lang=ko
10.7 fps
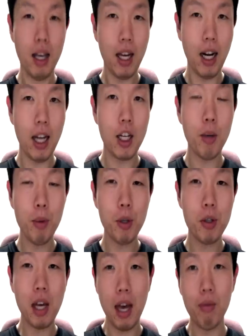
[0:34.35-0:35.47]
and I
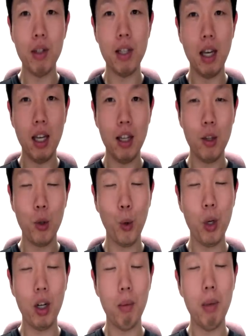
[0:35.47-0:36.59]
commute every day
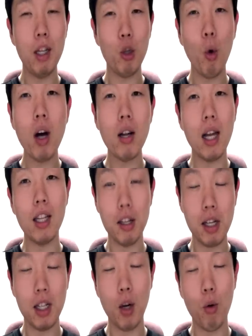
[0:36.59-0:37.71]
또 이렇게 맨날 통학을 해야
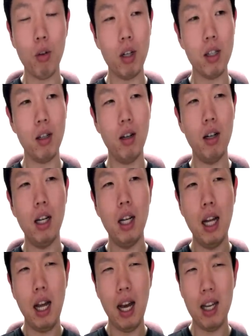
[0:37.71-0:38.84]
돼차 타고 그래서
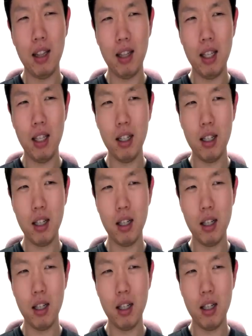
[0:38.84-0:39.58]
I think